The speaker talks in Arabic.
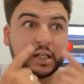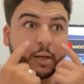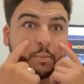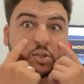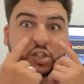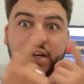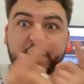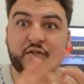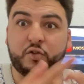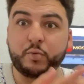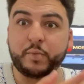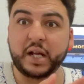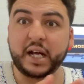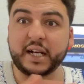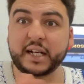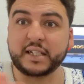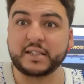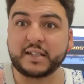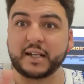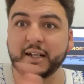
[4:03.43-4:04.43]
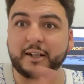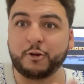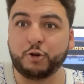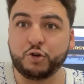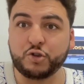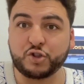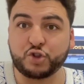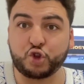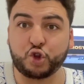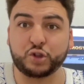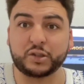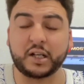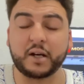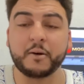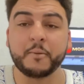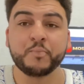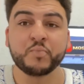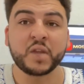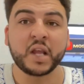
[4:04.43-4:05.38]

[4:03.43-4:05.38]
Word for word: هما شافوهم الان كيتقاتلوا على السلطه